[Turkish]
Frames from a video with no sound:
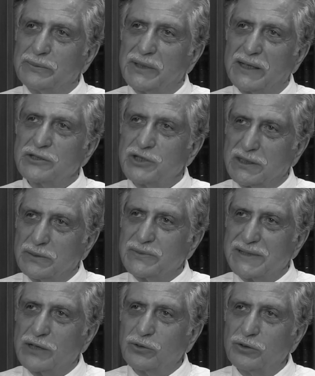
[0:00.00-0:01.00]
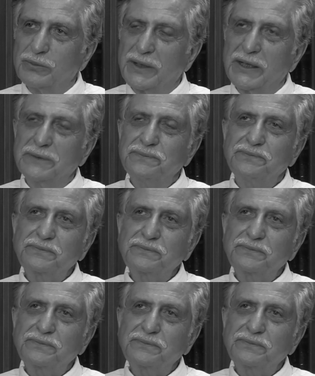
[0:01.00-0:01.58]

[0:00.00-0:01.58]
de biraz çekimser olmaya